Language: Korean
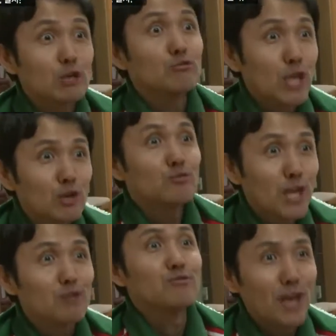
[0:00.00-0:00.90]
개굴 개굴
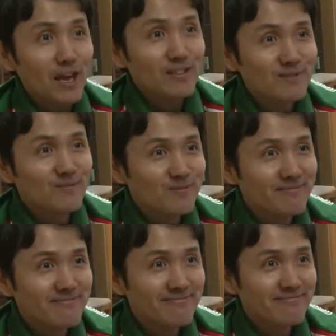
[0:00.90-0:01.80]
개굴 개
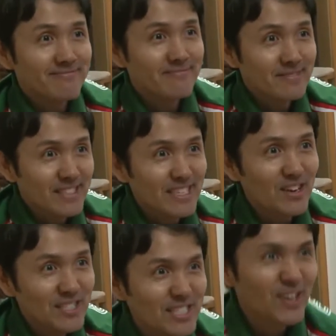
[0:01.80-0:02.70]
이쪽으로 와
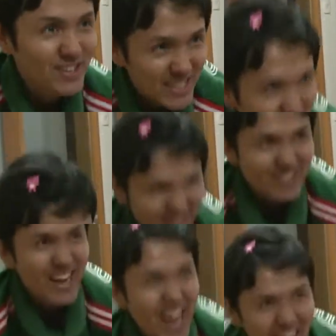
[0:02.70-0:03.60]
싫어 싫어 뒤로 갈
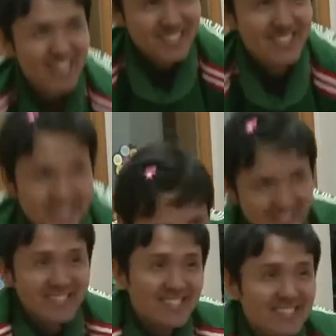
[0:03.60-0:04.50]
거야
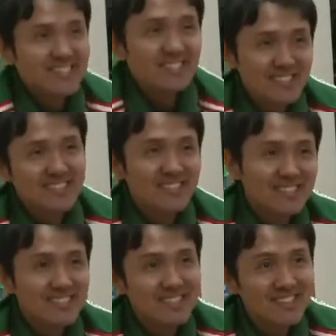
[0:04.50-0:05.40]
저거 저 반대로
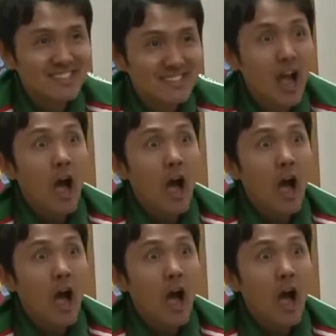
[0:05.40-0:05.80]
반대로 하지